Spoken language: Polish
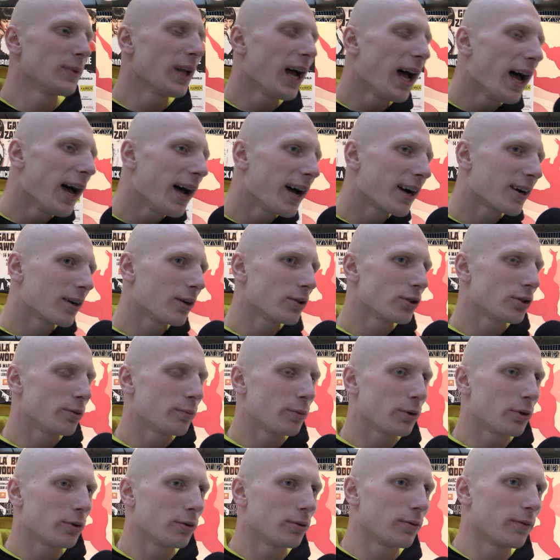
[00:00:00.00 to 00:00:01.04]
Tak,
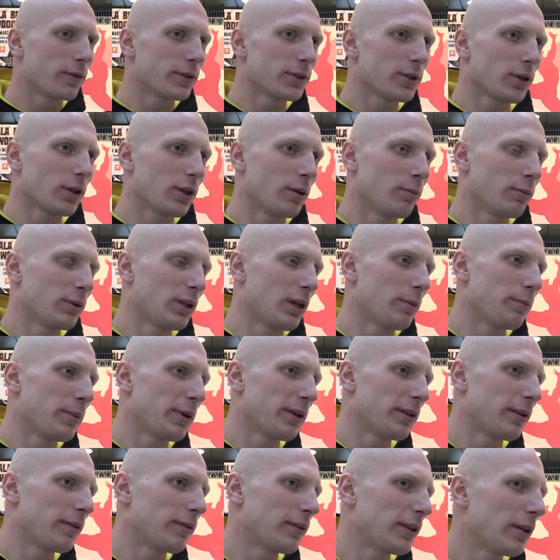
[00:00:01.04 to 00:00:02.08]
8 rund w wysokim
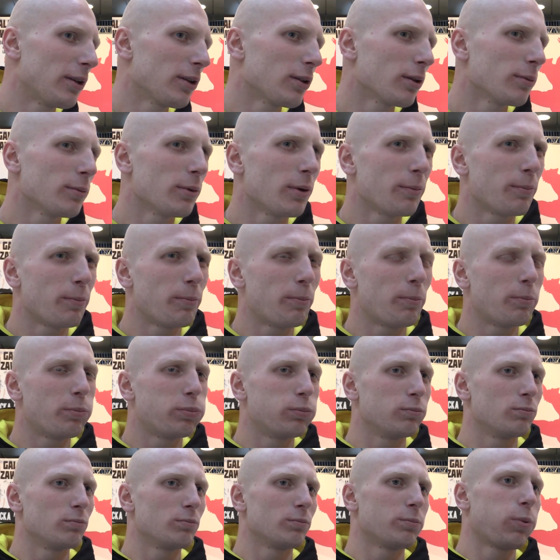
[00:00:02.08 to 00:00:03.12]
tempie. Wtedy to była
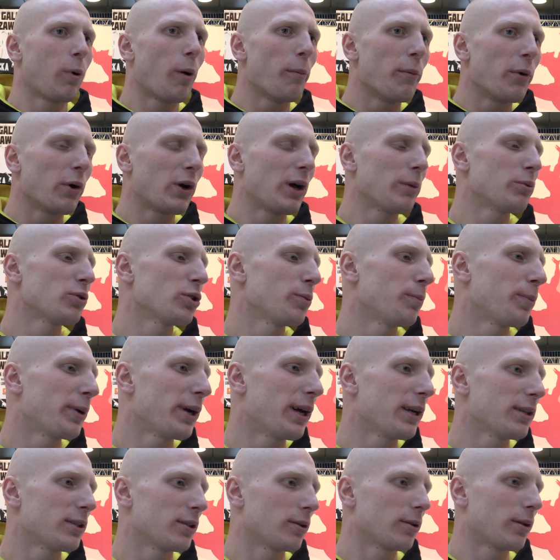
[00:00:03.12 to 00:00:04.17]
mm, pomyłka przy
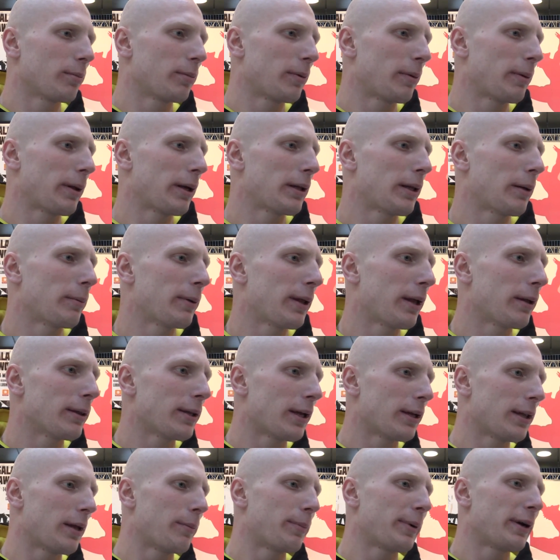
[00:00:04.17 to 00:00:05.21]
pracy. To no, tak na, na,
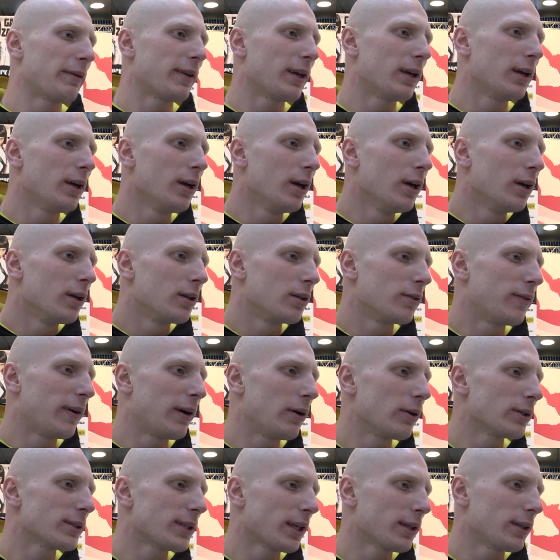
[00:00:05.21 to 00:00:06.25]
na naprawdę dwa
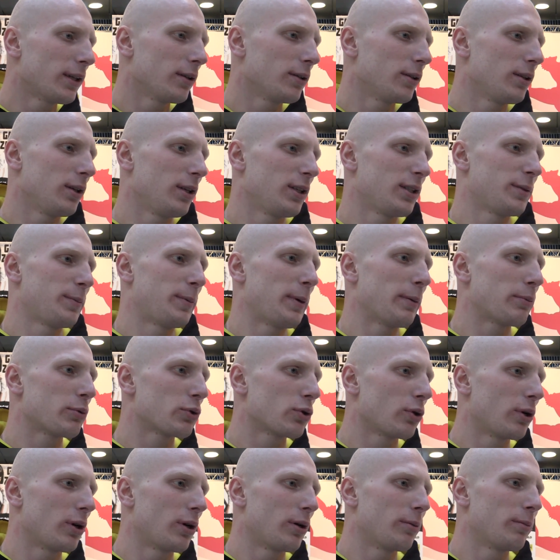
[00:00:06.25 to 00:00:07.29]
ostatnie dni
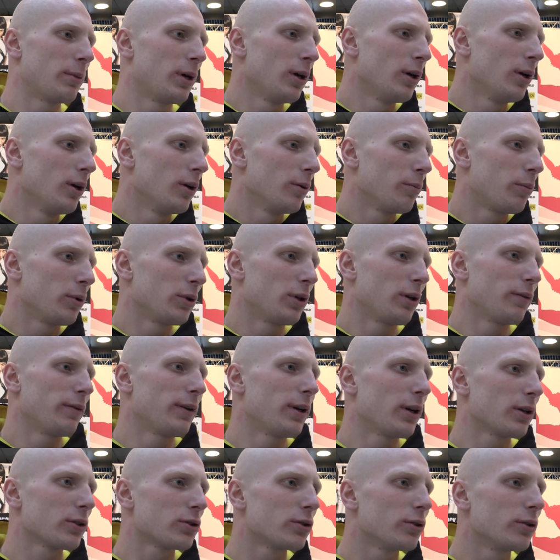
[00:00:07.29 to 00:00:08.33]
spieprzyłem,
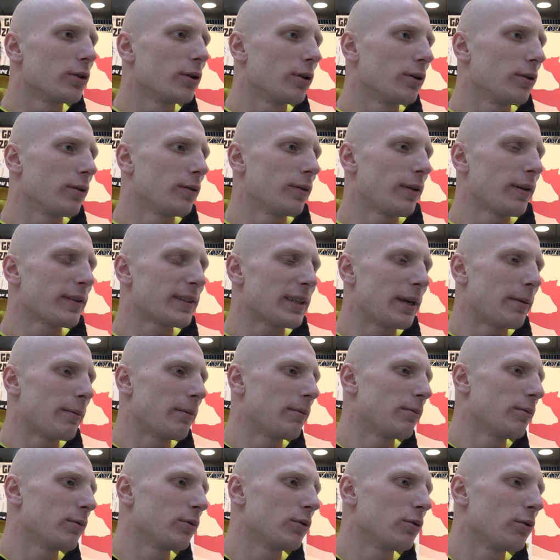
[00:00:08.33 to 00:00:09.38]
ponieważ y, na
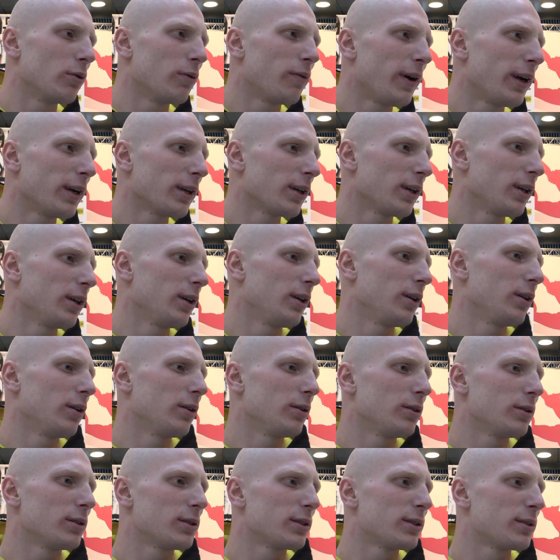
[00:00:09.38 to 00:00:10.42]
samym dniu
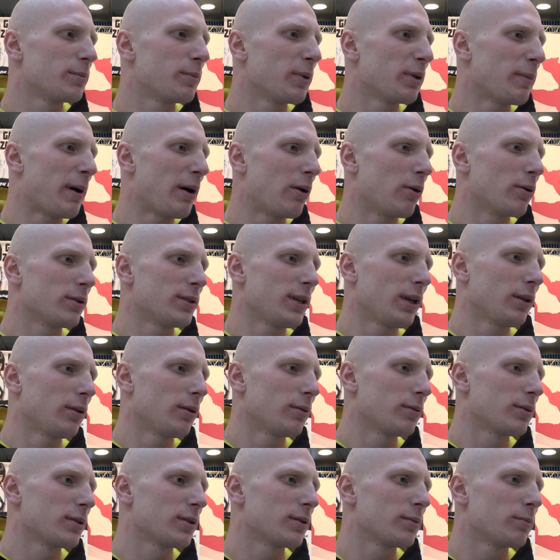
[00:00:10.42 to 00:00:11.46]
walki zbyt mało
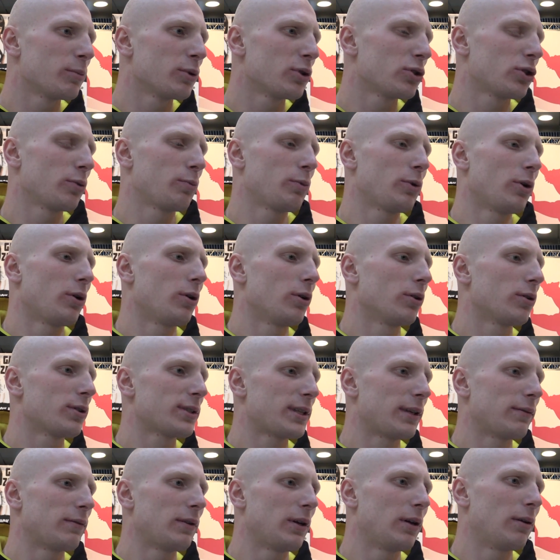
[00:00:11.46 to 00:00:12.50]
zjadłem, zbyt szybko
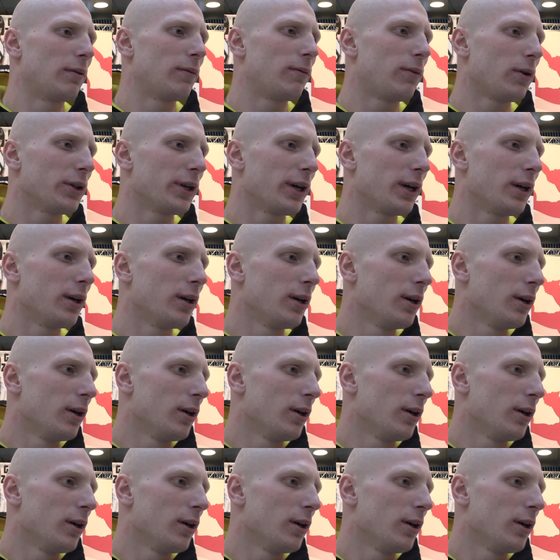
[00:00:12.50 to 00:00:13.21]
odstawiłem wodę.